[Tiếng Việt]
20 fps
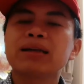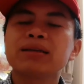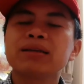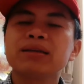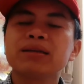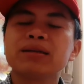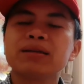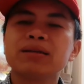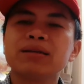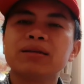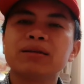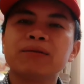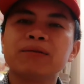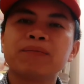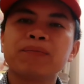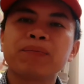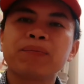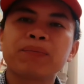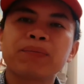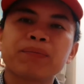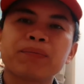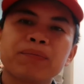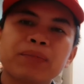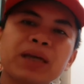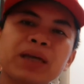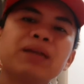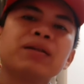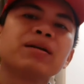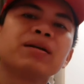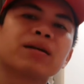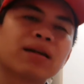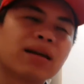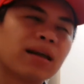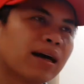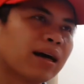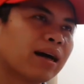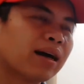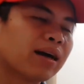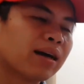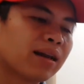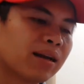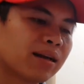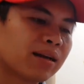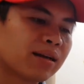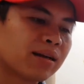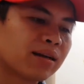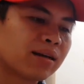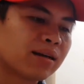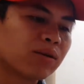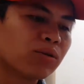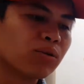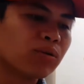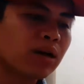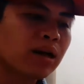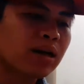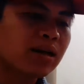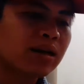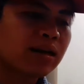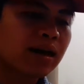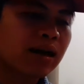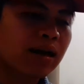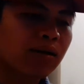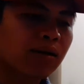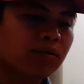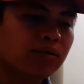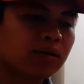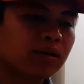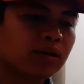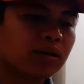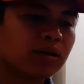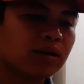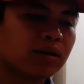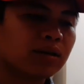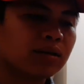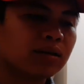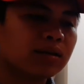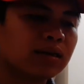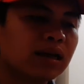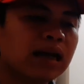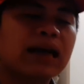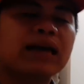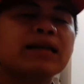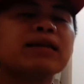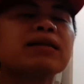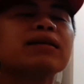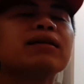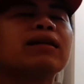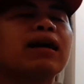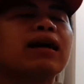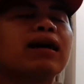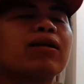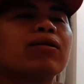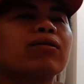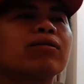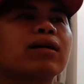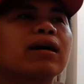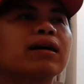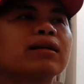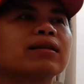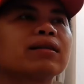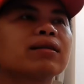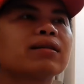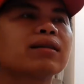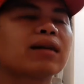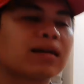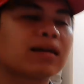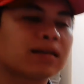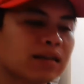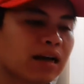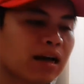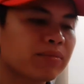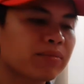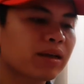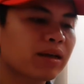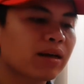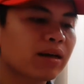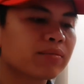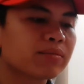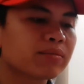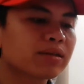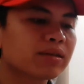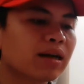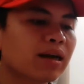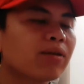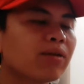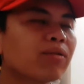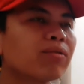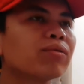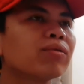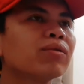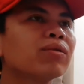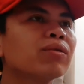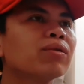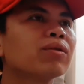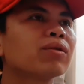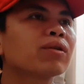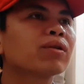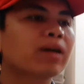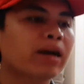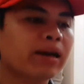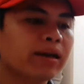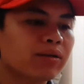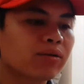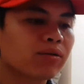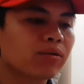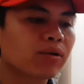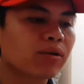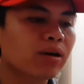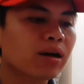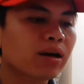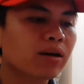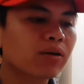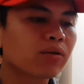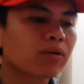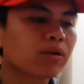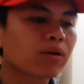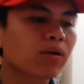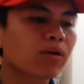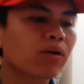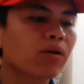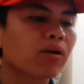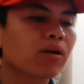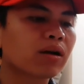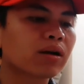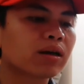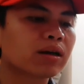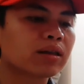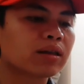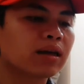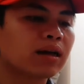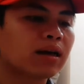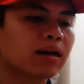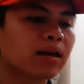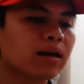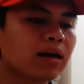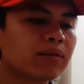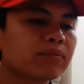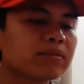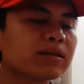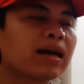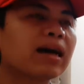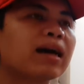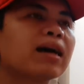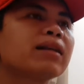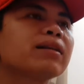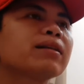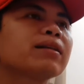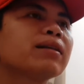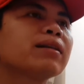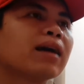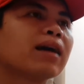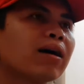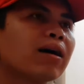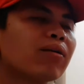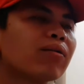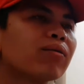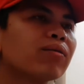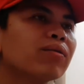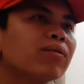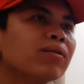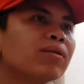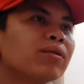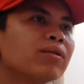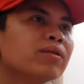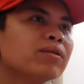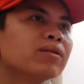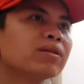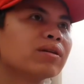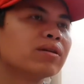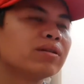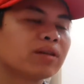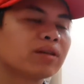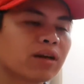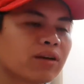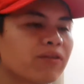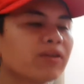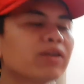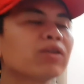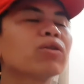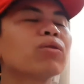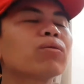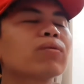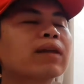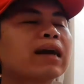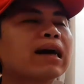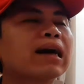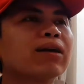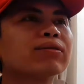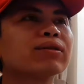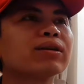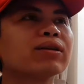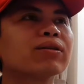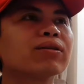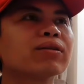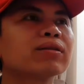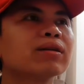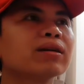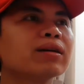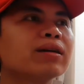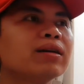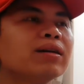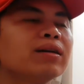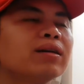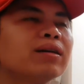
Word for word: thì biết được là ờ, khu đất nào thì giá như thế nào đã tăng giảm ra làm sao cách của các cái đội cò người ta làm giá như thế nào rồi những cái phân khúc nào thì có thể